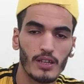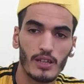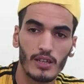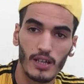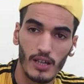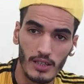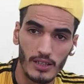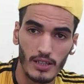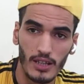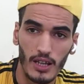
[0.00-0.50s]

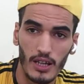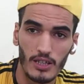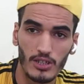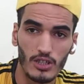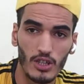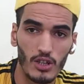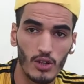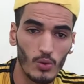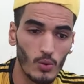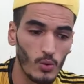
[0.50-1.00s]
هذه الحاجه
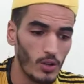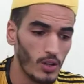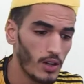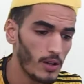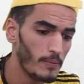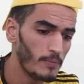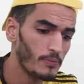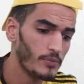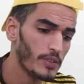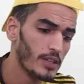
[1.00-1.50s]
الاولى
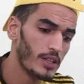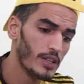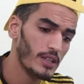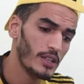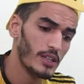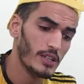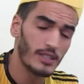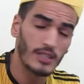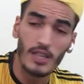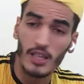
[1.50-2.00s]

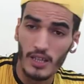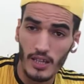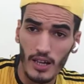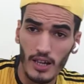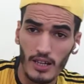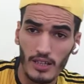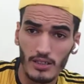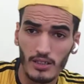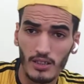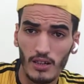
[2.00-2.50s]
ثاني
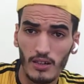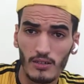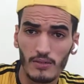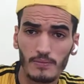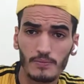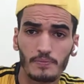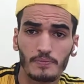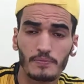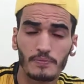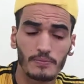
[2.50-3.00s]
حاجه
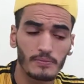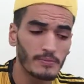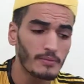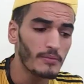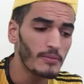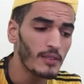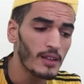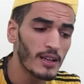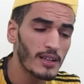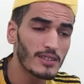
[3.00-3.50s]

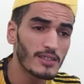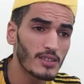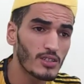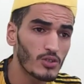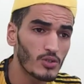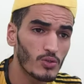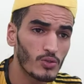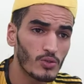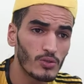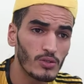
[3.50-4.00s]
خصك
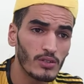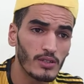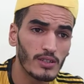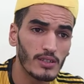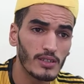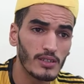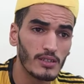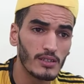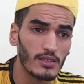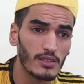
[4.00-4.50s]
تكون
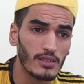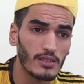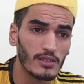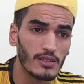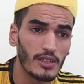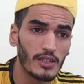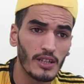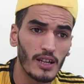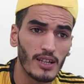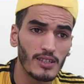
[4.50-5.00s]

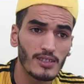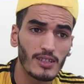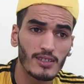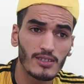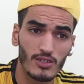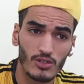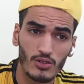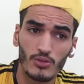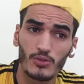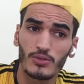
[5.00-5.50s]
ثاني آه، حاجه
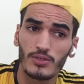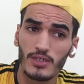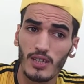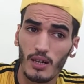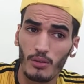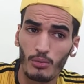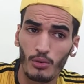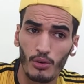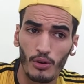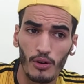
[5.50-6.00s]
خصك تكون
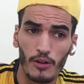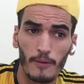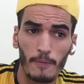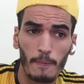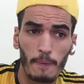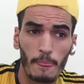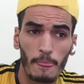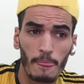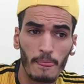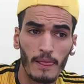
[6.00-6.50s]
صابور
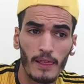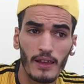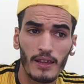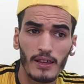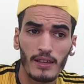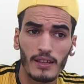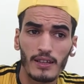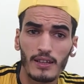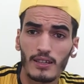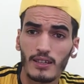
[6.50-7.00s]

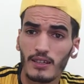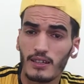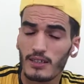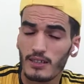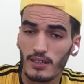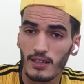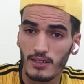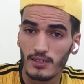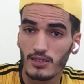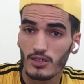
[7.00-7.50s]

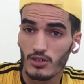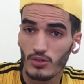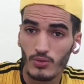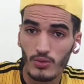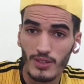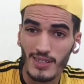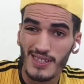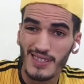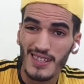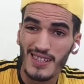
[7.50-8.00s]
خصك
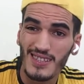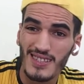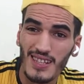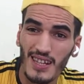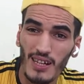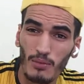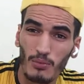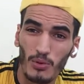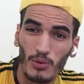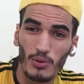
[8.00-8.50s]
تكون انسان
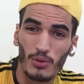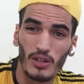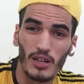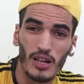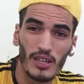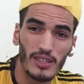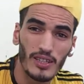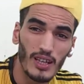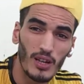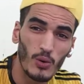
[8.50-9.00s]
صابور
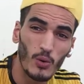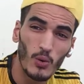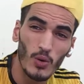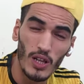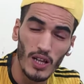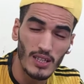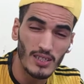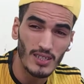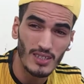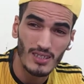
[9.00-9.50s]
هذه اول
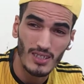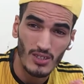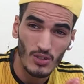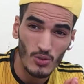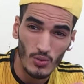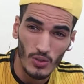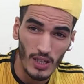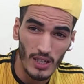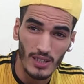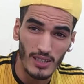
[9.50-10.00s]
حاجه خصك
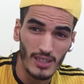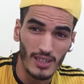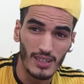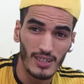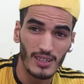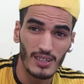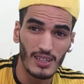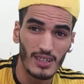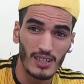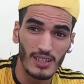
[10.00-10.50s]
تكون عندك
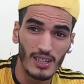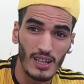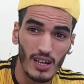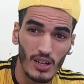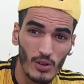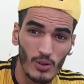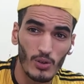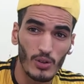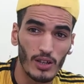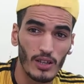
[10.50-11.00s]
يعني
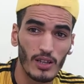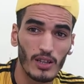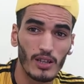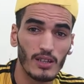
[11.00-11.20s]
ضروري